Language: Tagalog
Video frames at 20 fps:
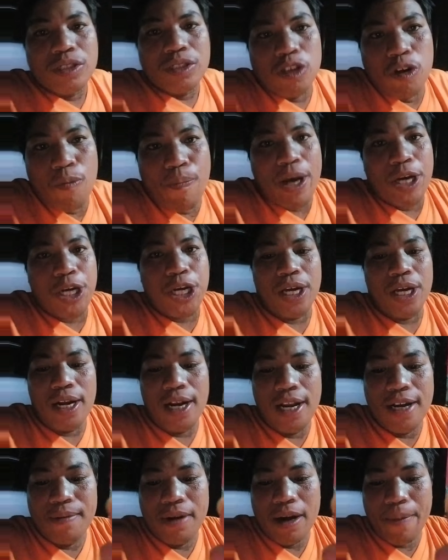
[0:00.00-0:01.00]
So,
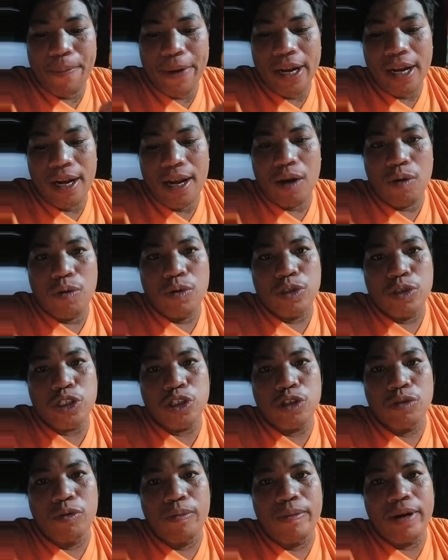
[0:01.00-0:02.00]
pa-share lang mga pinangga. Kung
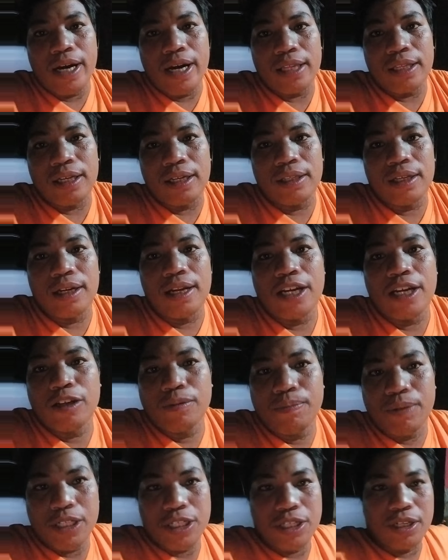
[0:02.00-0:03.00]
gusto mo maghatag ta
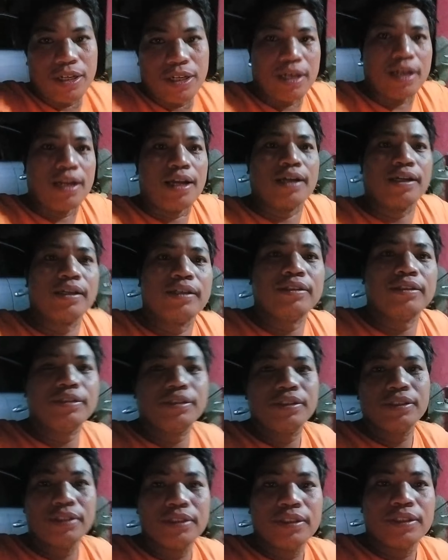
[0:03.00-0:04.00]
dayon, pa-share lang.
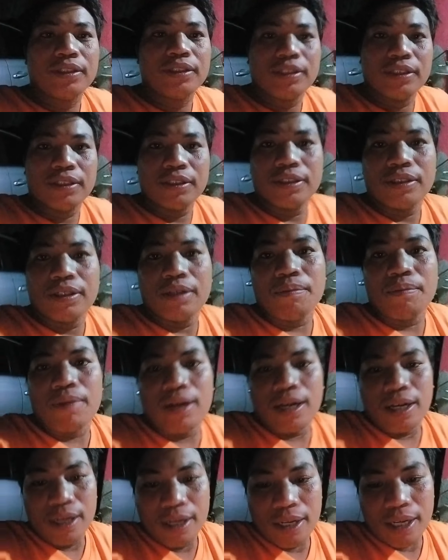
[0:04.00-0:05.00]

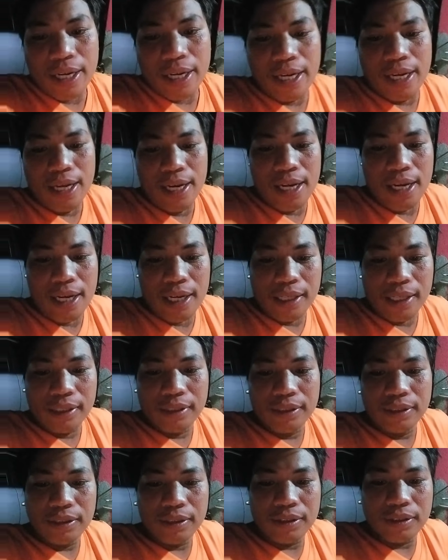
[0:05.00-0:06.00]
Mga
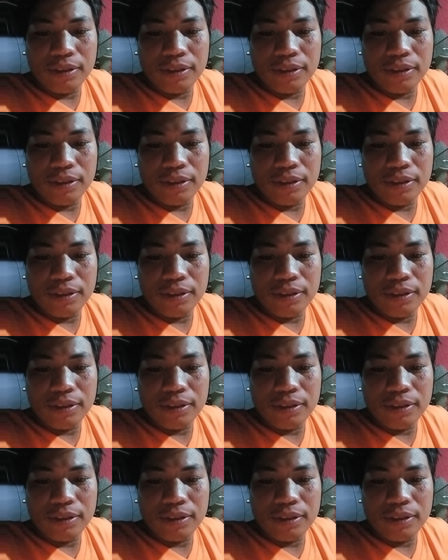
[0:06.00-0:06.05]
kahigalaan.